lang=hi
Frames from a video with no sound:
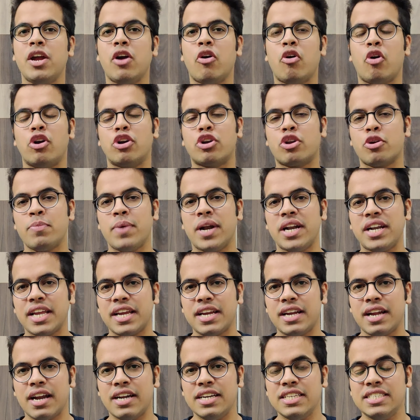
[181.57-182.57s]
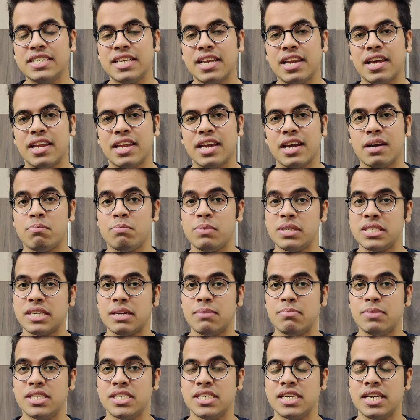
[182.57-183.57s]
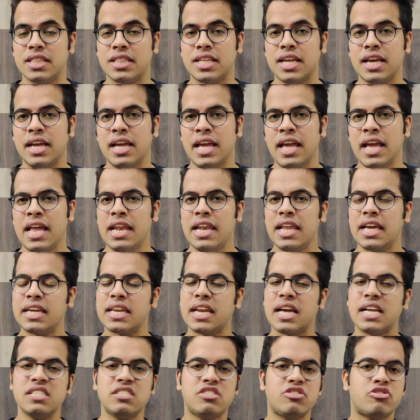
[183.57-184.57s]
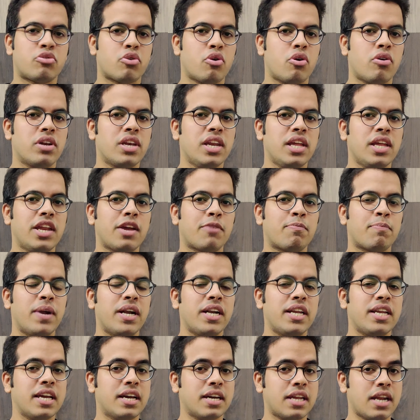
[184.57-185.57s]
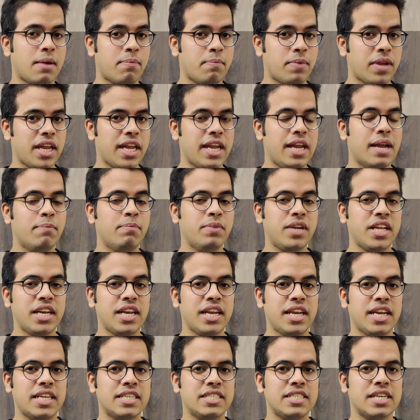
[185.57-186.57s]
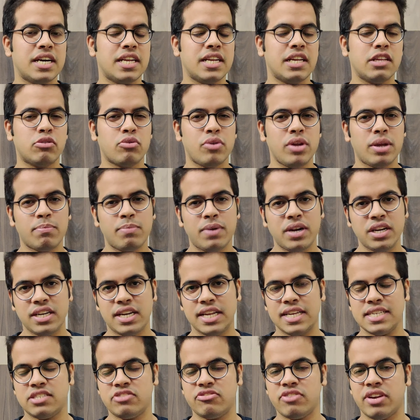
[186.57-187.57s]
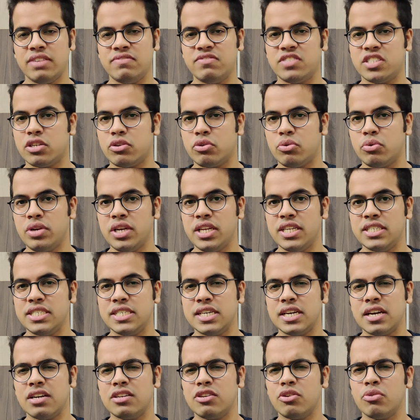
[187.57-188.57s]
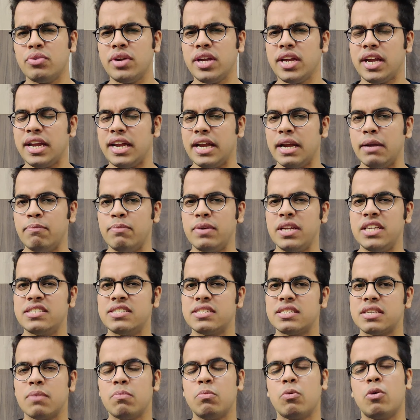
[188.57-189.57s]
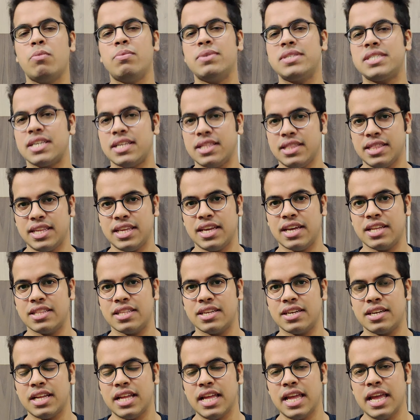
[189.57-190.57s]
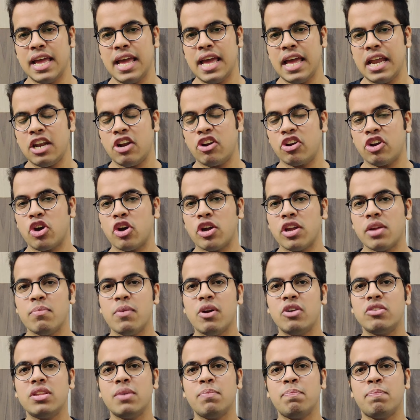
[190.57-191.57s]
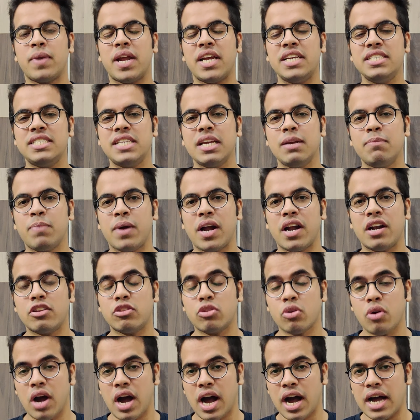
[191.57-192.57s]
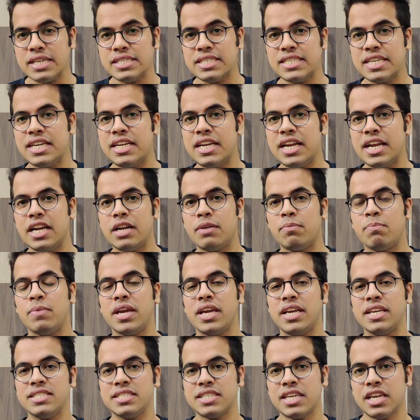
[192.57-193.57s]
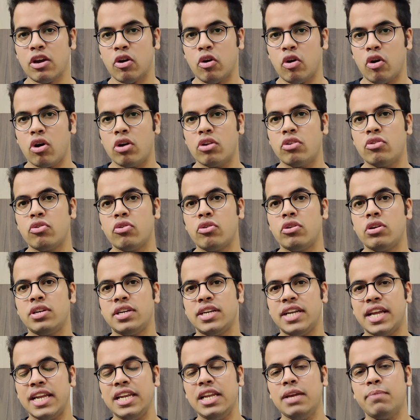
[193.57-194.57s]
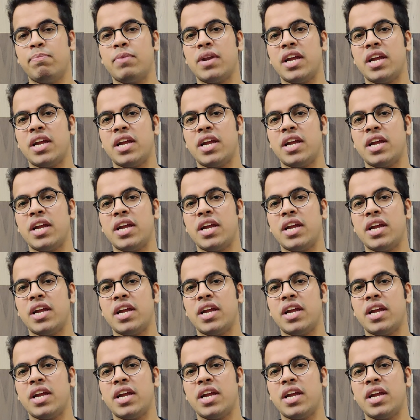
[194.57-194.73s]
में ऑटोमेटिक गाड़ी चलाने का मजा मिल जाता है लेकिन आई स्ट्रॉन्गली रिकमेंड कि अगर आप ए लेने जा रहे हैं तो एक बार टेस्ट ड्राइव जरूर लीजिएगा क्योंकि ए सबको पसंद नहीं आता ना टॉकिंग अबाउट द प्राइसिंग पार्ट तो आज की डेट में इसकी ऑन रोड डेली